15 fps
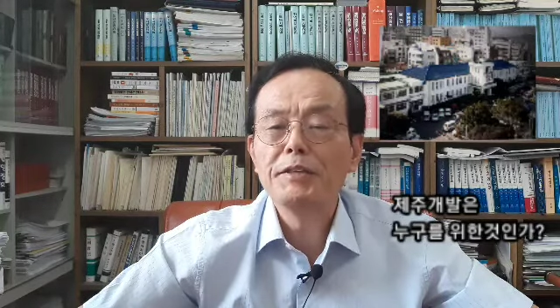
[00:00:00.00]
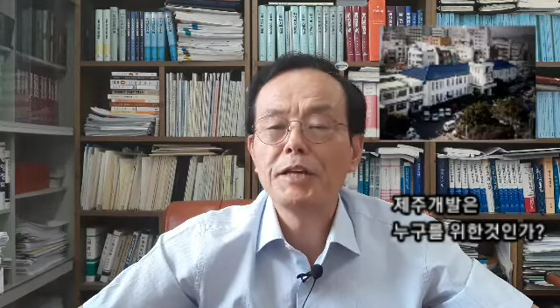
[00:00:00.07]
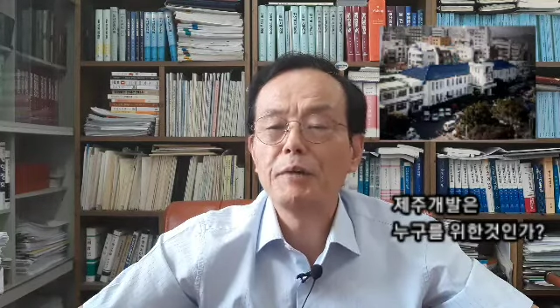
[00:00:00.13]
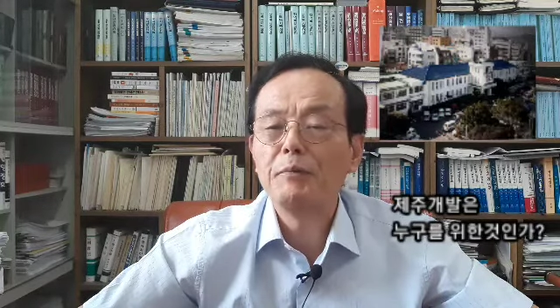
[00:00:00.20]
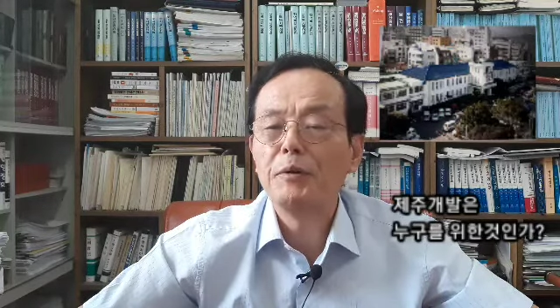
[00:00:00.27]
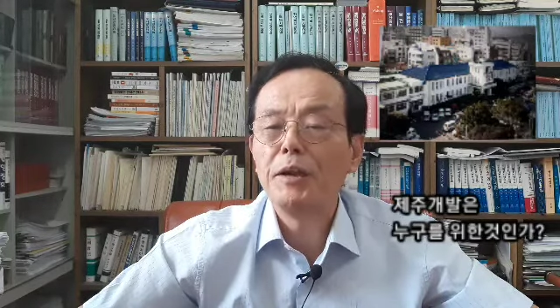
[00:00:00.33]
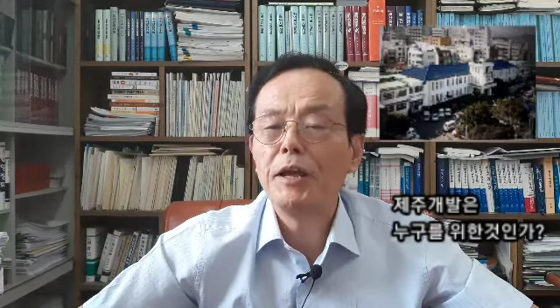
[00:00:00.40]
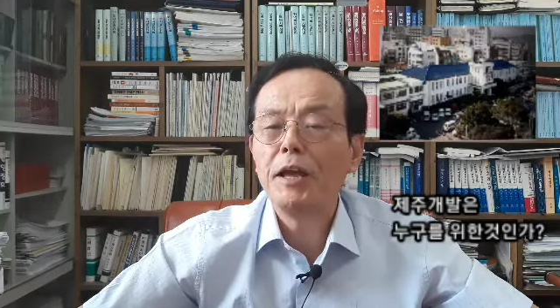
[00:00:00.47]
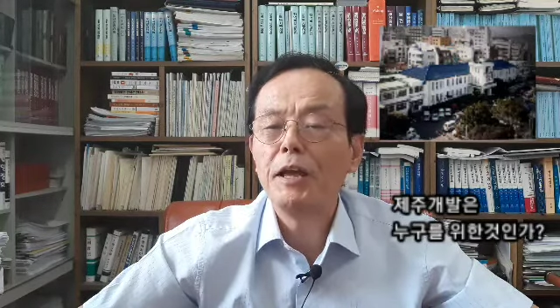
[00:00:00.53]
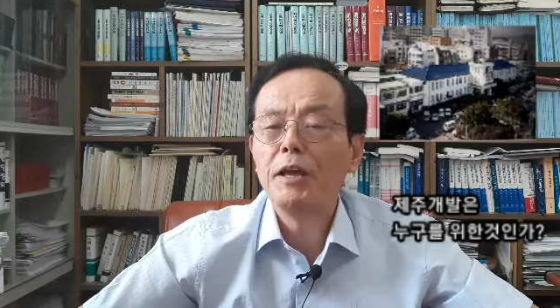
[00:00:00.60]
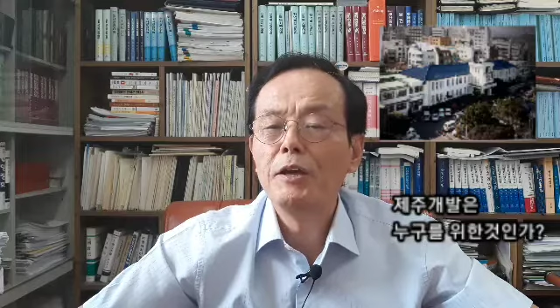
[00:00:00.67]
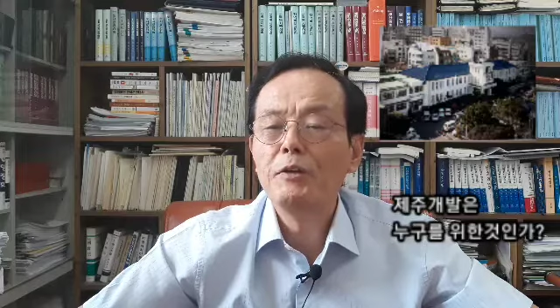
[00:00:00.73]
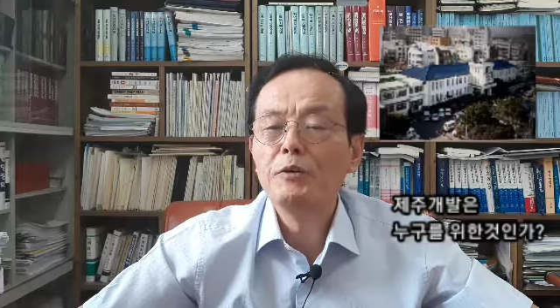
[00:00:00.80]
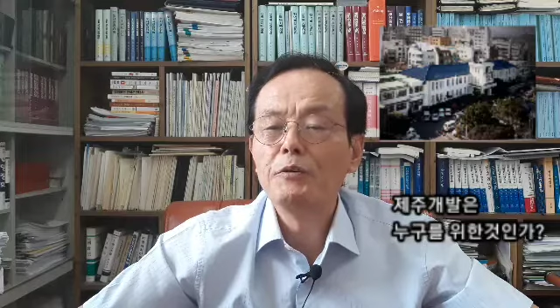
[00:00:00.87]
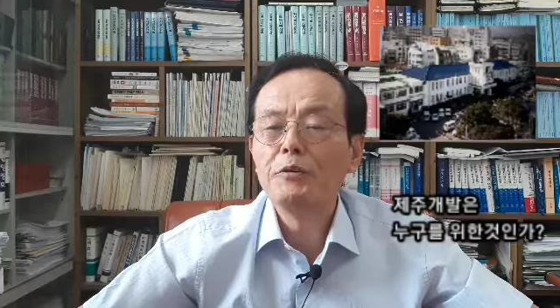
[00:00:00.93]
자본의
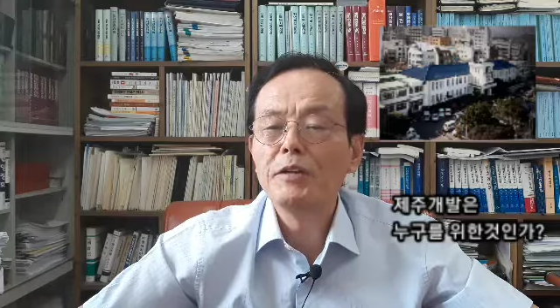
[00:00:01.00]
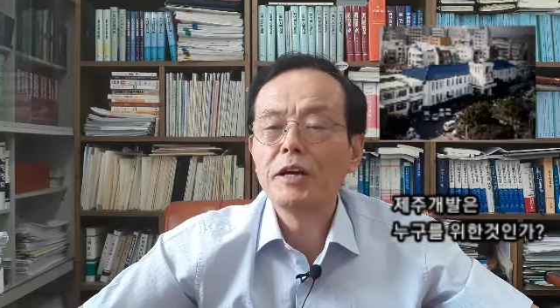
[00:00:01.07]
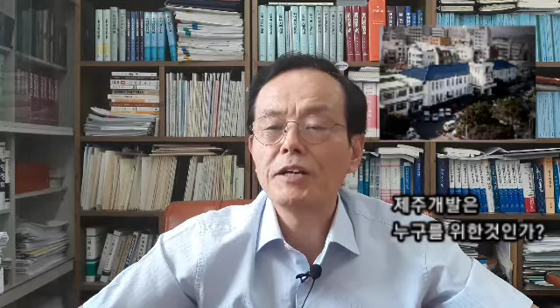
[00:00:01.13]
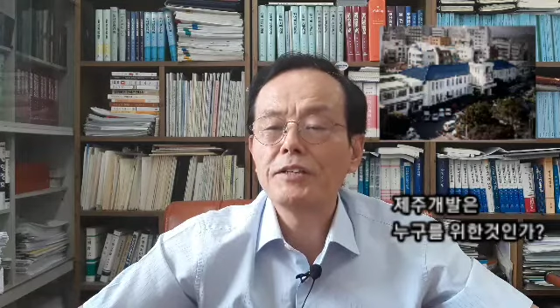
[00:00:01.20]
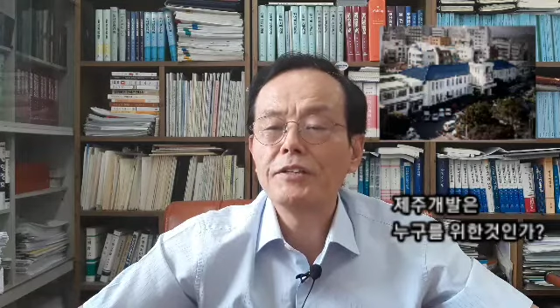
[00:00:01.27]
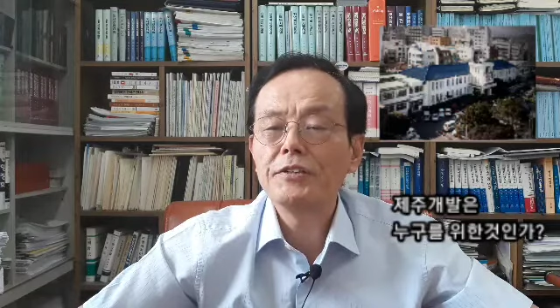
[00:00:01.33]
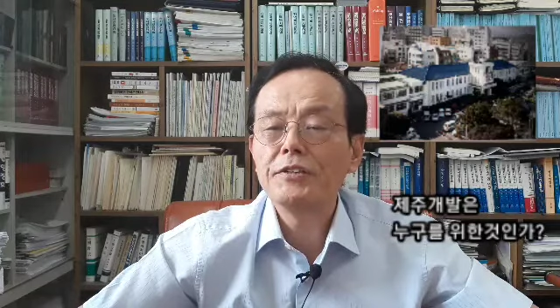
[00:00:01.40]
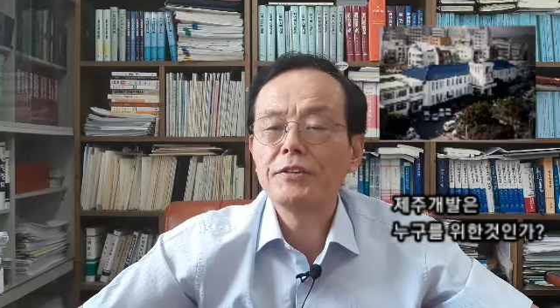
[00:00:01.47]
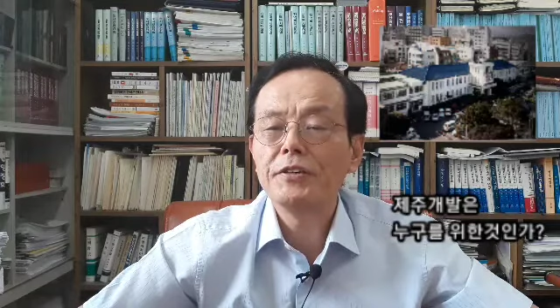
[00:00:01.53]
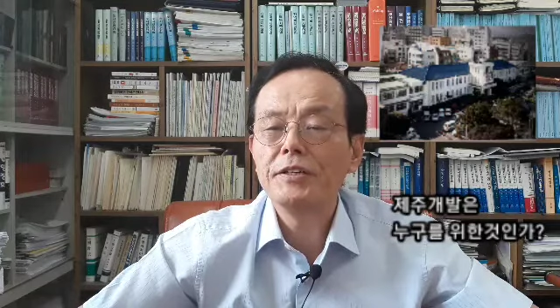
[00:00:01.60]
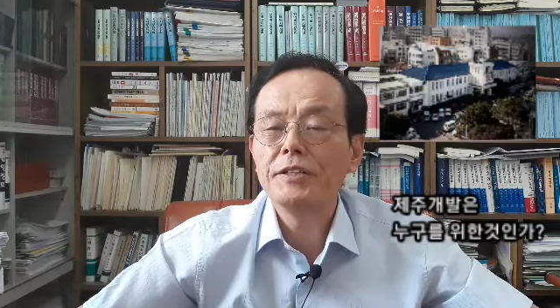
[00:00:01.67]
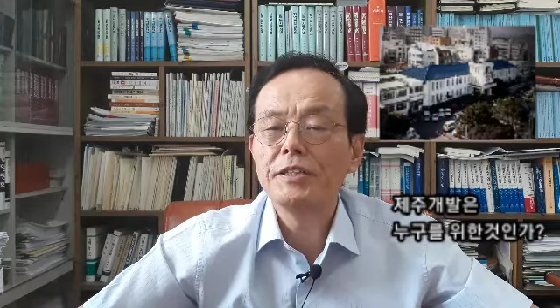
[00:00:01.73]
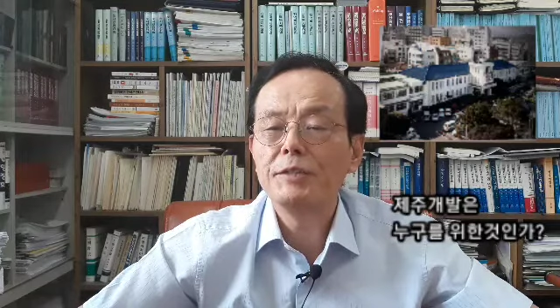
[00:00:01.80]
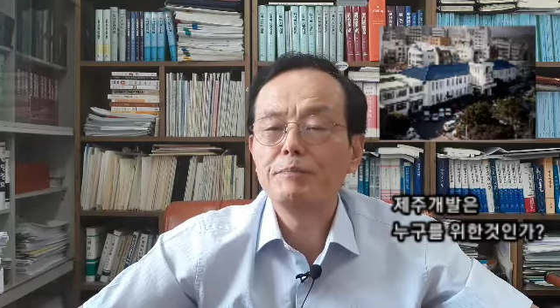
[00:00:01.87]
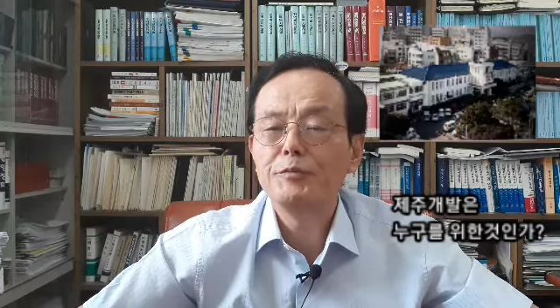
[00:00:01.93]
위락
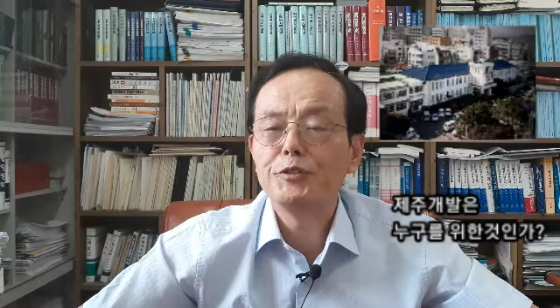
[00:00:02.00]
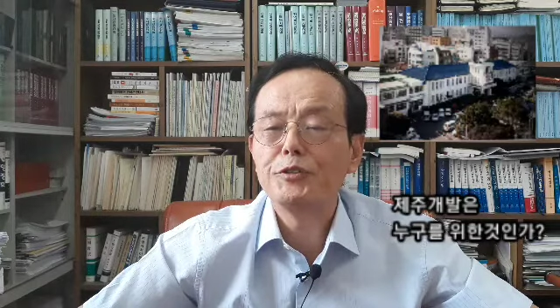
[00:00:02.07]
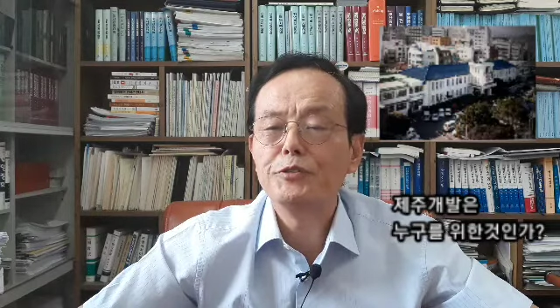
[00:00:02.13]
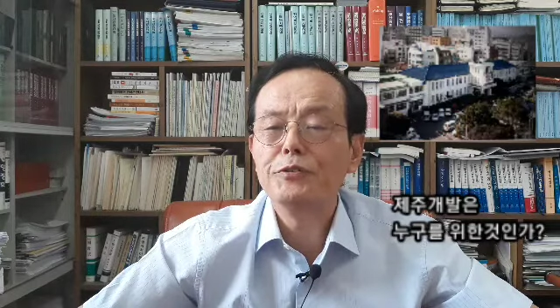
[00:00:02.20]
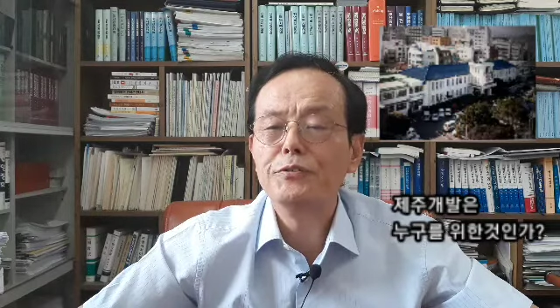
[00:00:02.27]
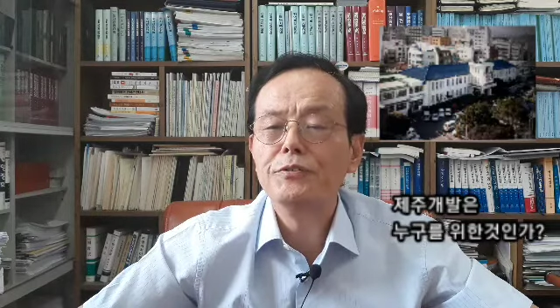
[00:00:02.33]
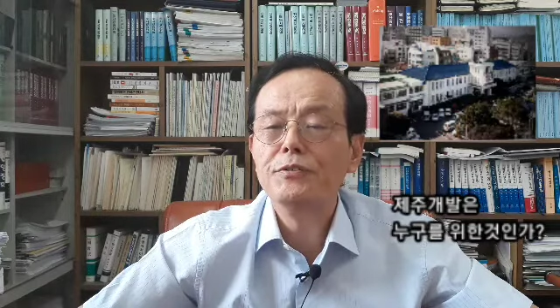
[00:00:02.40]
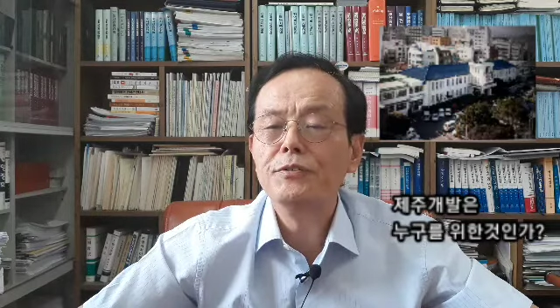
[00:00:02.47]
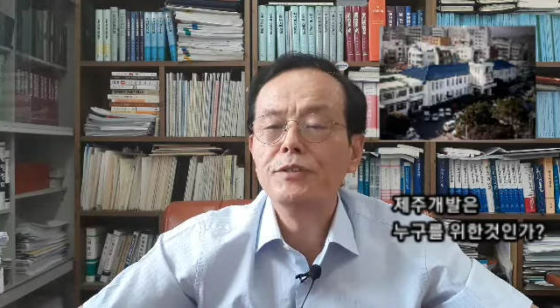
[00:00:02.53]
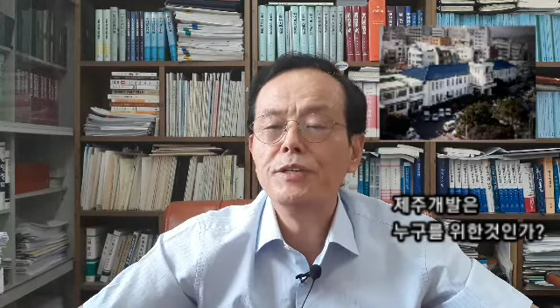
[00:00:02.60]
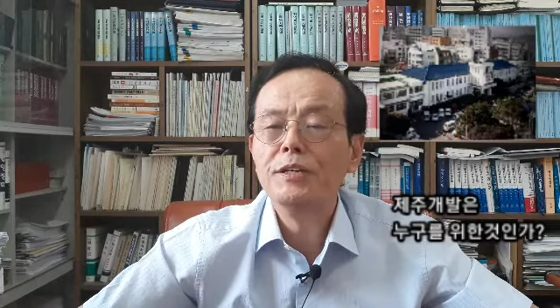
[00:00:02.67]
시설을 집중